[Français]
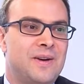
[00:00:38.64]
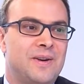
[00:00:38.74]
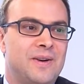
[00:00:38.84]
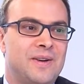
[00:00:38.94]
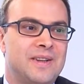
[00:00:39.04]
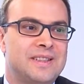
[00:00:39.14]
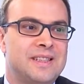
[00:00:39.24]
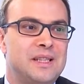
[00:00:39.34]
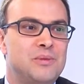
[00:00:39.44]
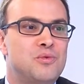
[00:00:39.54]
ce euh,
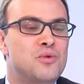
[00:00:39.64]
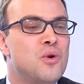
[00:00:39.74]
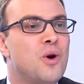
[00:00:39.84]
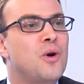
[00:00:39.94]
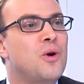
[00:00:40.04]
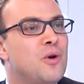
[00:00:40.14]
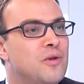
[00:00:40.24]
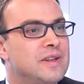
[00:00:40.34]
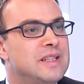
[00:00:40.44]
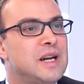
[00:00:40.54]
qui pour, euh,
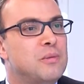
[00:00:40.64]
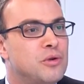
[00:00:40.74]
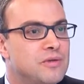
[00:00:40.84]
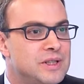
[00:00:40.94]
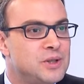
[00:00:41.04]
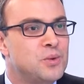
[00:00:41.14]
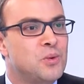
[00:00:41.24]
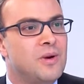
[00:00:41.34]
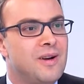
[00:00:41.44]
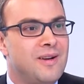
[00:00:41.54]
on va dire, la
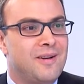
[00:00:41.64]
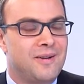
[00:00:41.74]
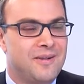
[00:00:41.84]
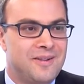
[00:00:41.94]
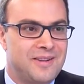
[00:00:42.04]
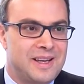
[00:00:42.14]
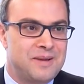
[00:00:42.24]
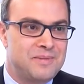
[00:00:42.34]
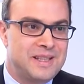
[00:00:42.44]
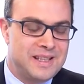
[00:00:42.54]
profession euh,
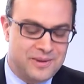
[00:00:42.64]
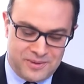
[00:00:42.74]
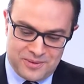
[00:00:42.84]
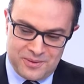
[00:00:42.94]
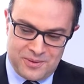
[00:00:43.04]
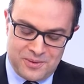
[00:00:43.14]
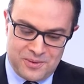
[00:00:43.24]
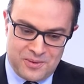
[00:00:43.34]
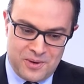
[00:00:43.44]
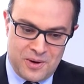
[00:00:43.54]
et puis
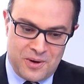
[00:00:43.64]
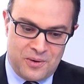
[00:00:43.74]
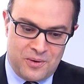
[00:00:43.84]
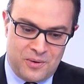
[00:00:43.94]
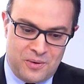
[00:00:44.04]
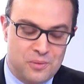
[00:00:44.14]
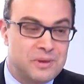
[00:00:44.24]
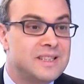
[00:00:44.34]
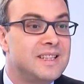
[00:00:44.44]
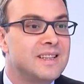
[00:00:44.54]
le,
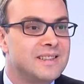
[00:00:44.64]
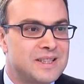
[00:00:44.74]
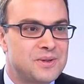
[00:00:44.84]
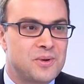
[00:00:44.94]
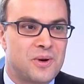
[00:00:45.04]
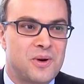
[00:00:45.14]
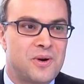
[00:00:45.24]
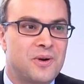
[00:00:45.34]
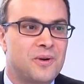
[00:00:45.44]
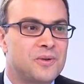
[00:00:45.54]
métier hein,
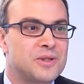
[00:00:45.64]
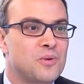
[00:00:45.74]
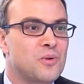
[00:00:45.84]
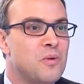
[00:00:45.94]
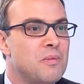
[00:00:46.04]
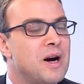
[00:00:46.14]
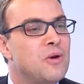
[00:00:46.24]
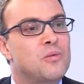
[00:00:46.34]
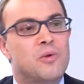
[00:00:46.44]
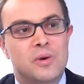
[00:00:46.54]
d'assureur, si on le
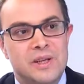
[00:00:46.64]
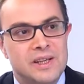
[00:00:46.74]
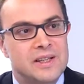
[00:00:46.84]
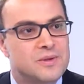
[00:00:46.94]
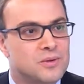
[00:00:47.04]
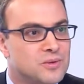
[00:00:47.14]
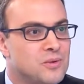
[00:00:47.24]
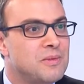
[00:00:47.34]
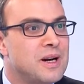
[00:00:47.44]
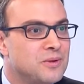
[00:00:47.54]
compare aux banquiers, si on se
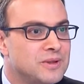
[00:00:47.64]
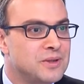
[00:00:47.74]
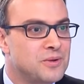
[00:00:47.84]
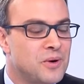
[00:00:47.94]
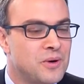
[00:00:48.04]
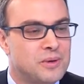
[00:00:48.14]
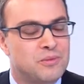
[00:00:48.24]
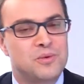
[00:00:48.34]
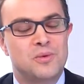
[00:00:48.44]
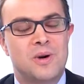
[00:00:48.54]
compare aux assureurs, est
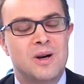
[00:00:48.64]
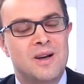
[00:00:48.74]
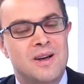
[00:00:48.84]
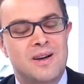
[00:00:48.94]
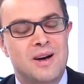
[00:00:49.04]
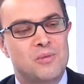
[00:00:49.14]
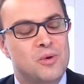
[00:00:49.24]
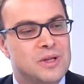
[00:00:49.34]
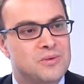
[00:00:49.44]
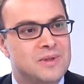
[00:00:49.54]
plutôt un, un
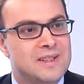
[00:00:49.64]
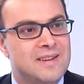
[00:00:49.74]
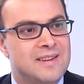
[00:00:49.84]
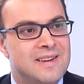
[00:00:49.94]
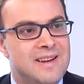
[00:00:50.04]
bon résultat.